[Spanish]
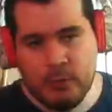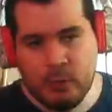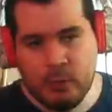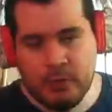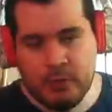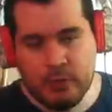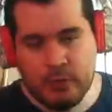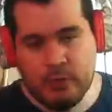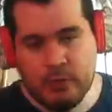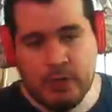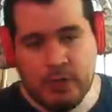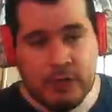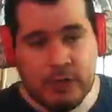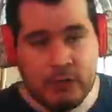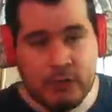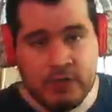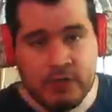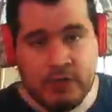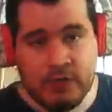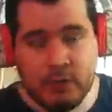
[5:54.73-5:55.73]
cuatro puertas o
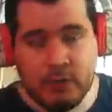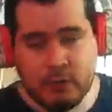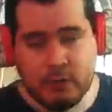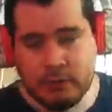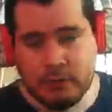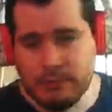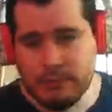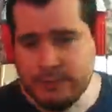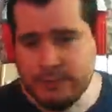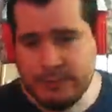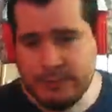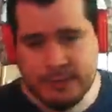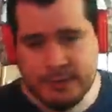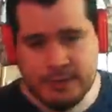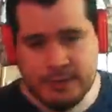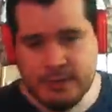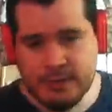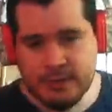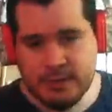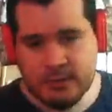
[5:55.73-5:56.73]
6, ¿no?
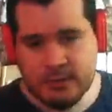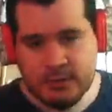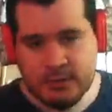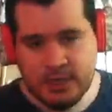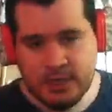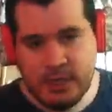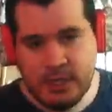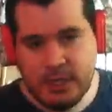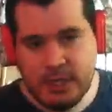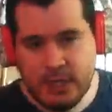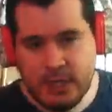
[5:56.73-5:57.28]
Con 6 ni te